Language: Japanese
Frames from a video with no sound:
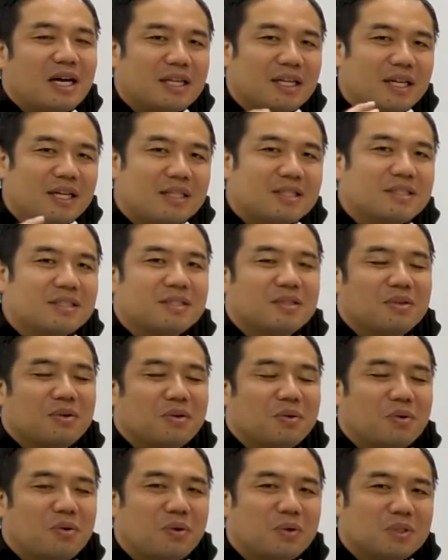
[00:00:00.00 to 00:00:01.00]
必ずこ
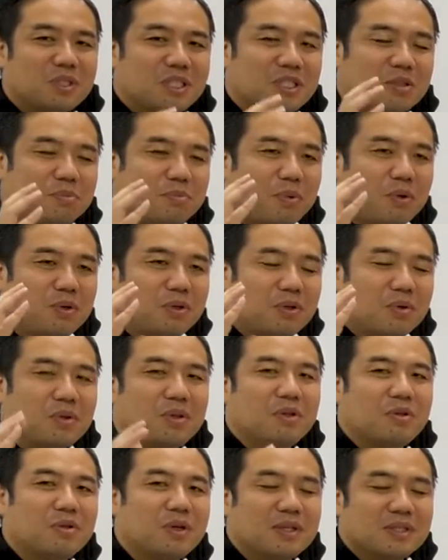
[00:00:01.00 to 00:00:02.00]
のコーチングポイントっ
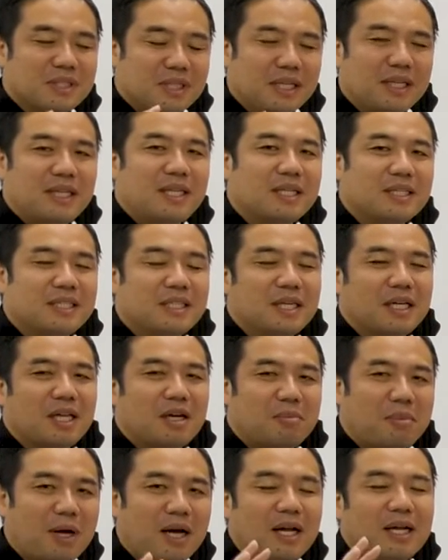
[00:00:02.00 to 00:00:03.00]
ていうのは設定しなけ
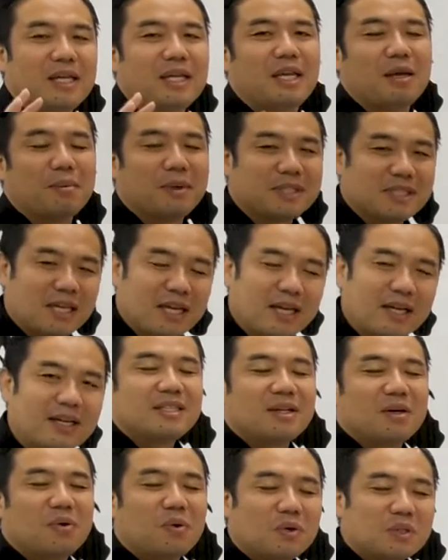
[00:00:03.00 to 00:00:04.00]
ればいけません。
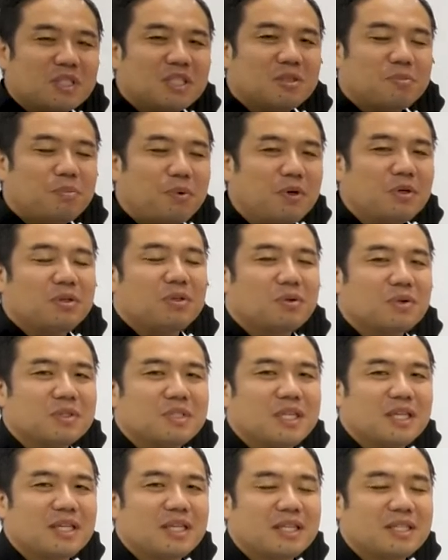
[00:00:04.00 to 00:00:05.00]
じゃあコーチングポイントを
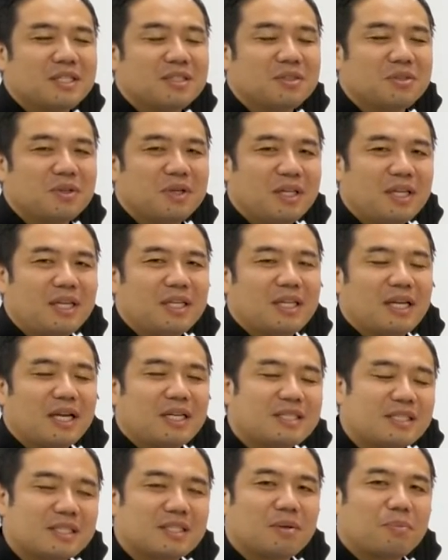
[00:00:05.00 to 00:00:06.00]
設定するときに
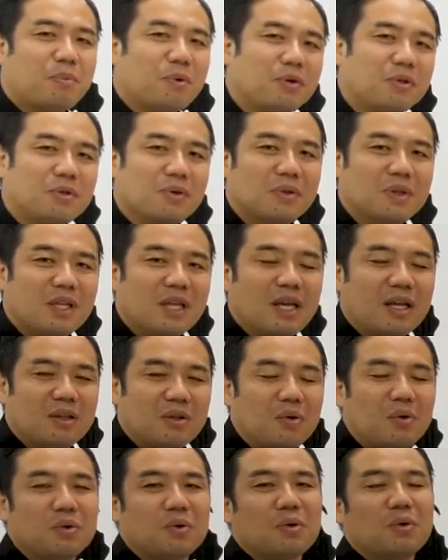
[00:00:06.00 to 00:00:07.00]
大切なポイントって
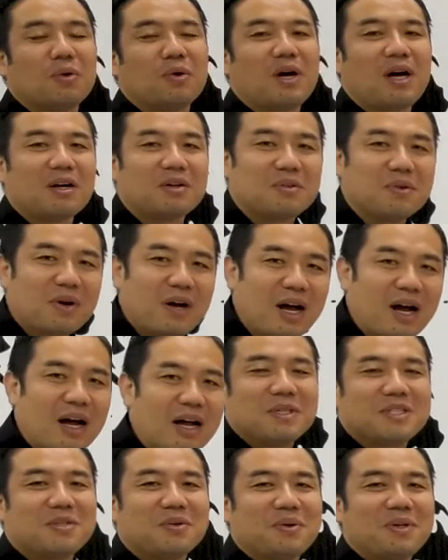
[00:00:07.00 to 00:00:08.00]
どういうところがあるのか、
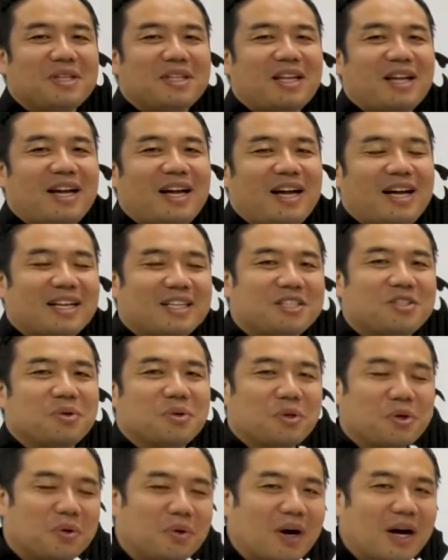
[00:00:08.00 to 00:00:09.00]
まあ、そういった話を
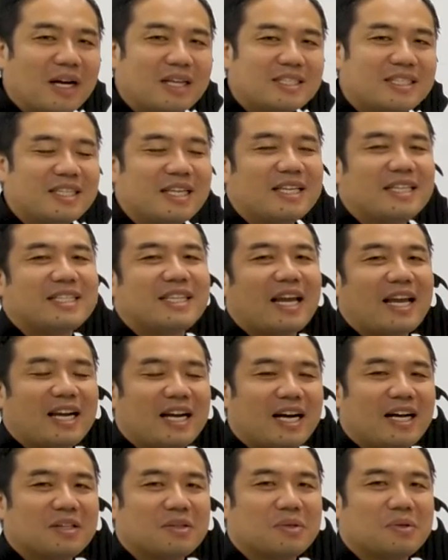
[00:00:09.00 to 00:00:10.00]
今日はしていきたい
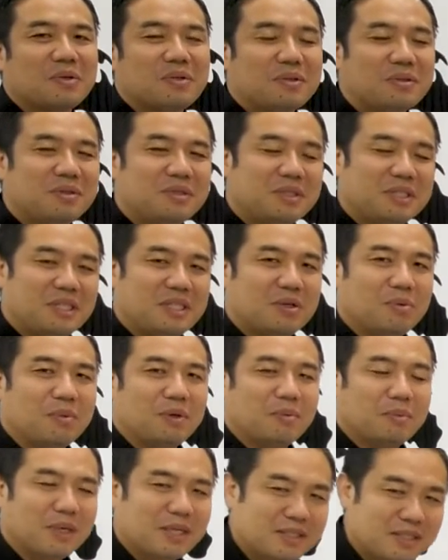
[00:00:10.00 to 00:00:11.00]
なというふうに
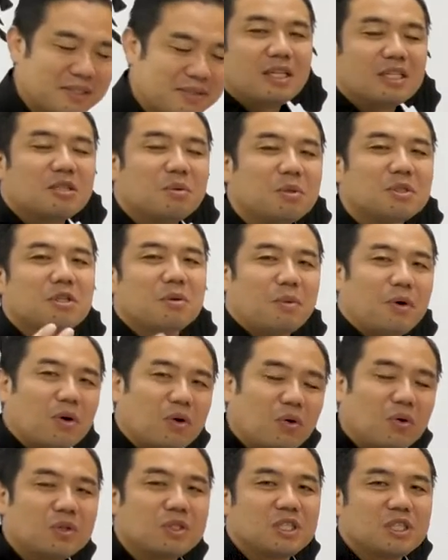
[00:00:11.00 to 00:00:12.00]
思います。で、そもそも
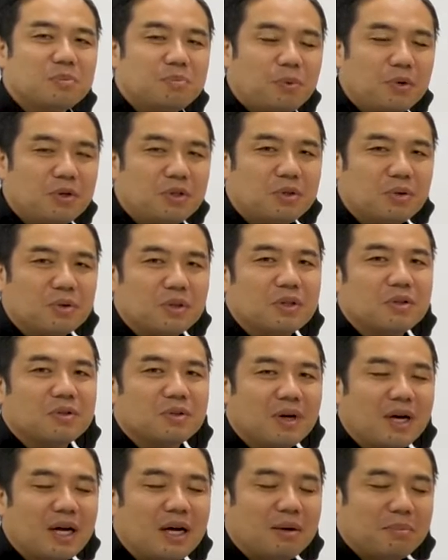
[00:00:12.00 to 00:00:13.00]
コーチングポイントっていう
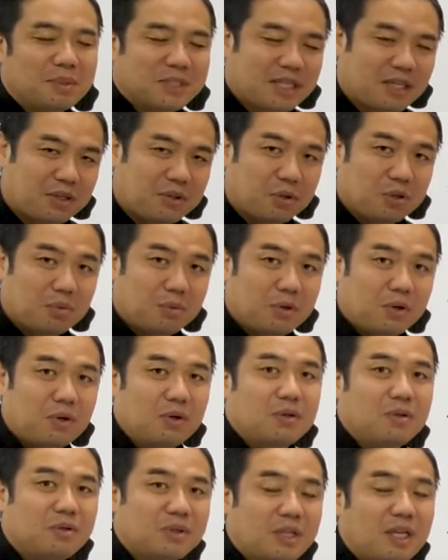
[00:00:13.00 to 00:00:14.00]
のは、まあ、先ほど
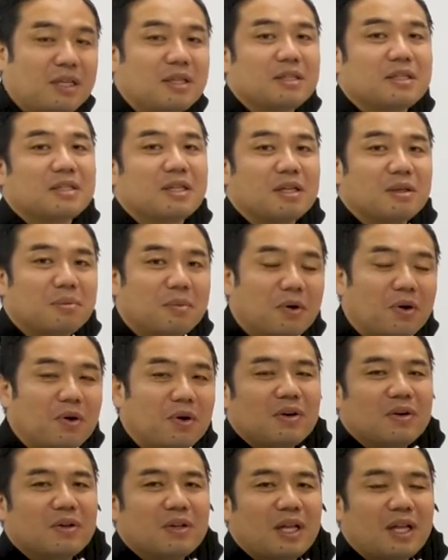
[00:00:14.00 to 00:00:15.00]
も言ったんですけど
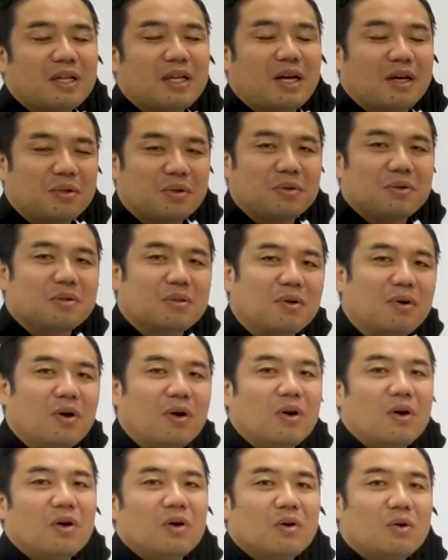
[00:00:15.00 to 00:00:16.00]
も、何かという
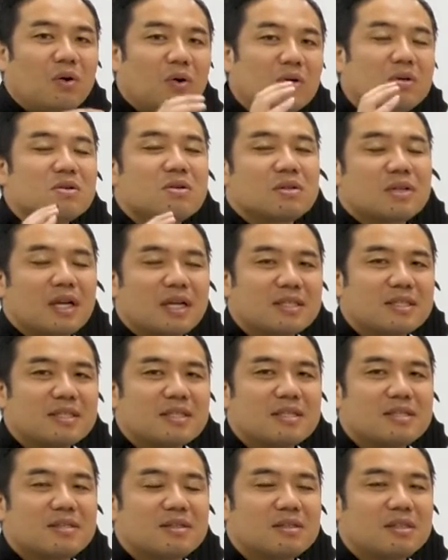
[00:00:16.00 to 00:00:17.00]
と、ゴールを
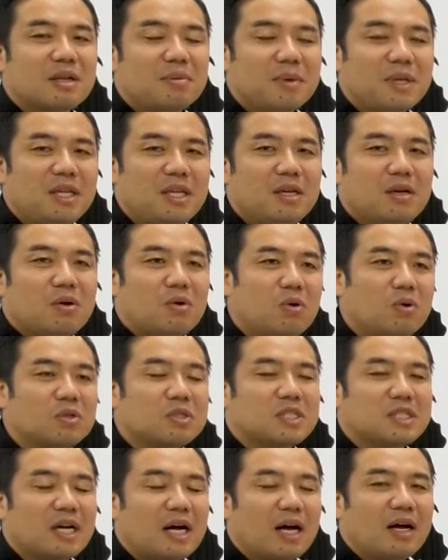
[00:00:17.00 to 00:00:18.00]
達成するために
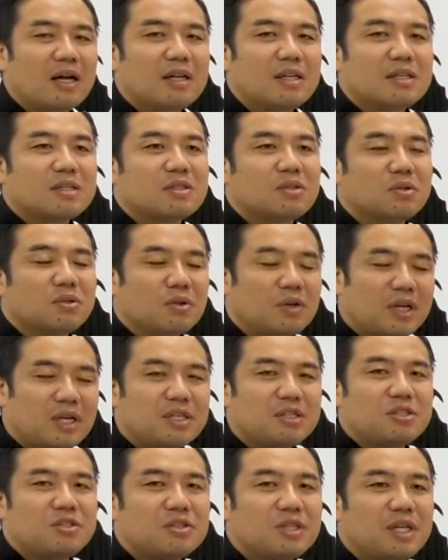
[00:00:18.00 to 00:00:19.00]
コーチがその
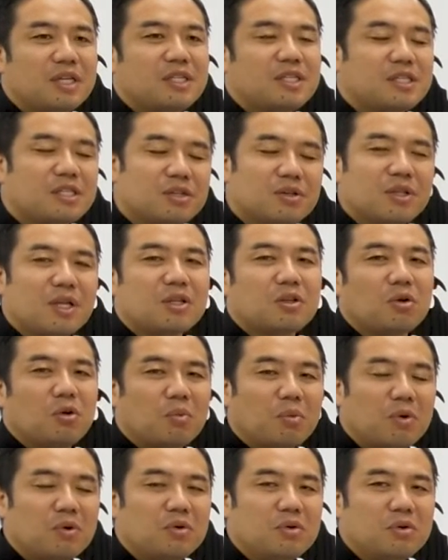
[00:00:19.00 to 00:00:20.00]
練習で必要だと
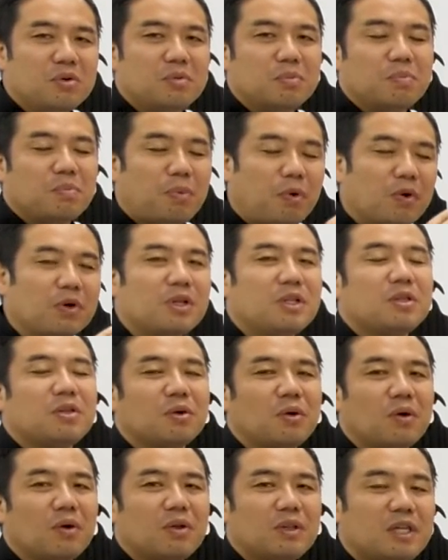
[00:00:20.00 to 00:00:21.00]
思う
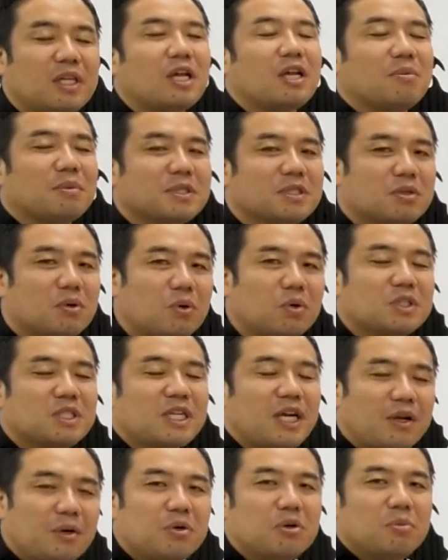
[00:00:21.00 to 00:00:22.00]
ポイントになります。
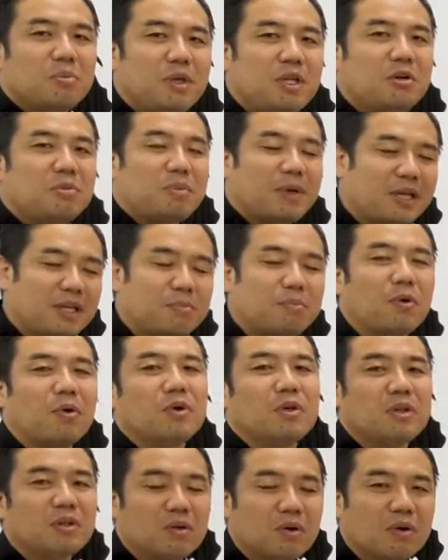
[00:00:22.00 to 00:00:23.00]
コーチがよく見るべき
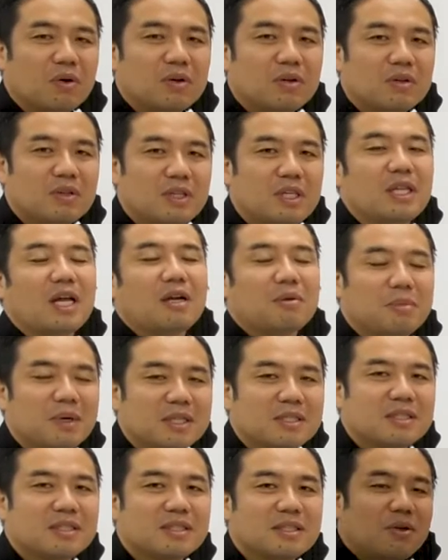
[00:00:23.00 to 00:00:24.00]
ポイントになり
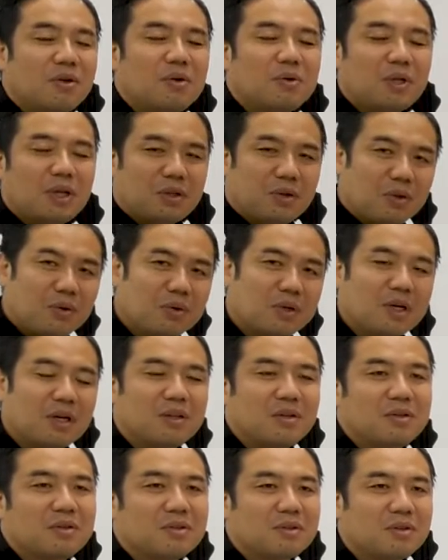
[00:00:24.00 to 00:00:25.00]
ます。ということはどういうこと
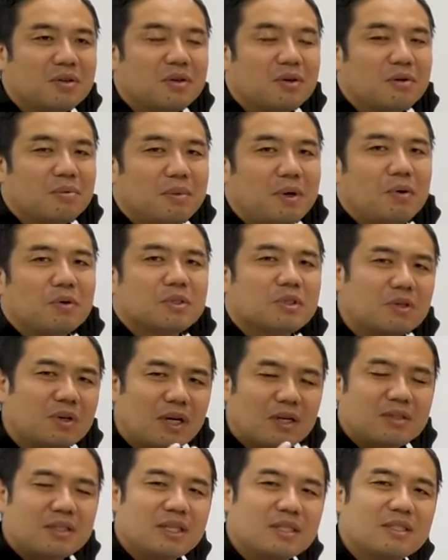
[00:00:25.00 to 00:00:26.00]
かというと、まあおそ
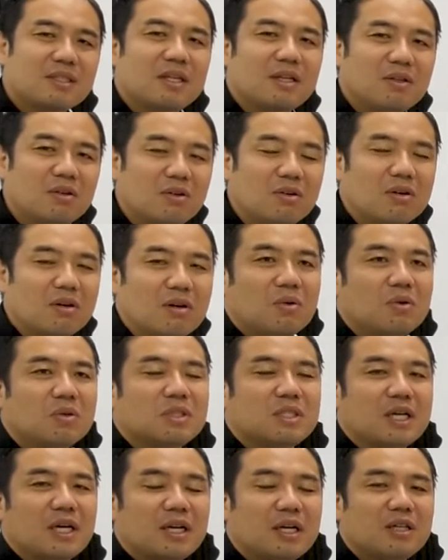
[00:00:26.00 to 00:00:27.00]
らくですけど、
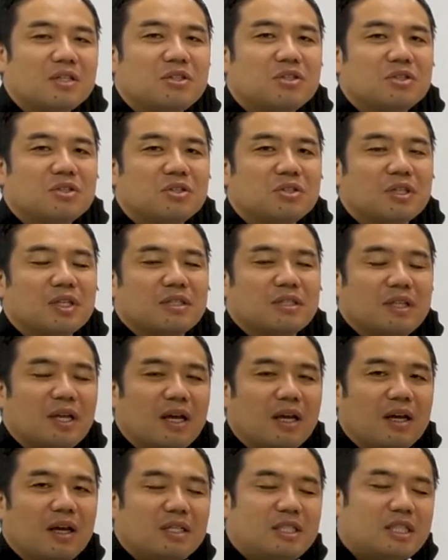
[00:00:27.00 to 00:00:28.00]
コーチが練習中です
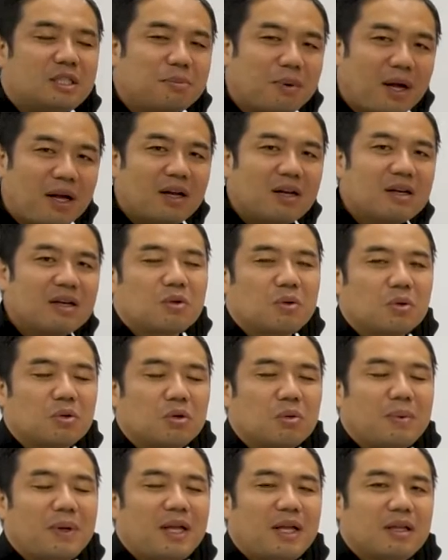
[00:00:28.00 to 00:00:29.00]
ね、一番
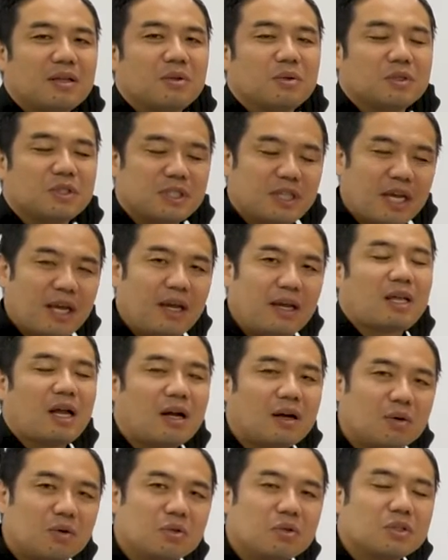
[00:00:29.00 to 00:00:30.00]
言葉として、
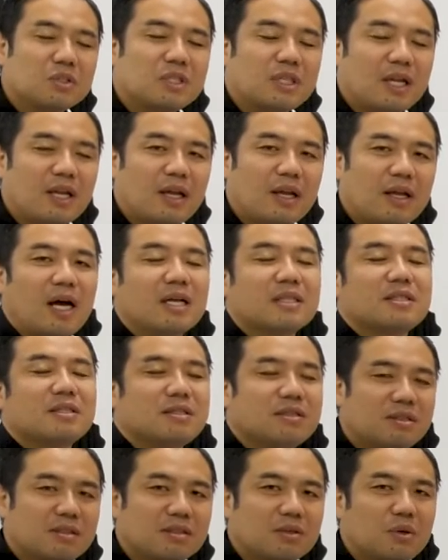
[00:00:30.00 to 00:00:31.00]
単語として発
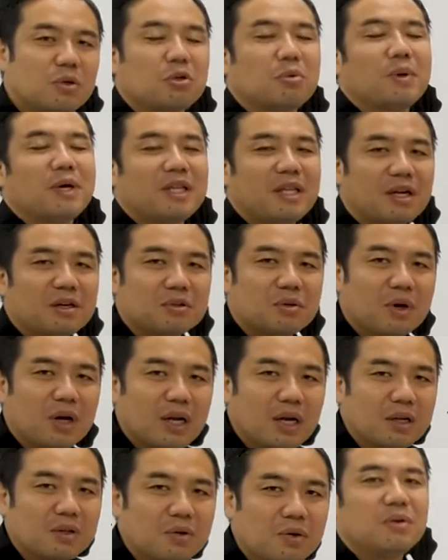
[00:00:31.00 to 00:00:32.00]
する言葉になるの
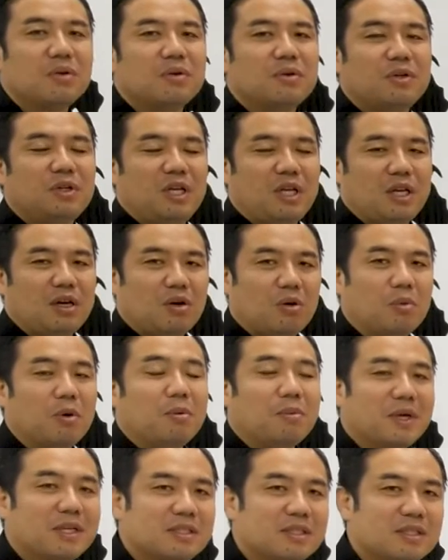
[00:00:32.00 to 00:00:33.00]
かなというふうに思
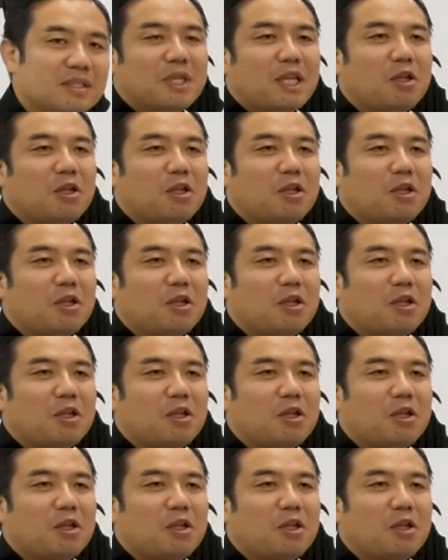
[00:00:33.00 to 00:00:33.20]
います。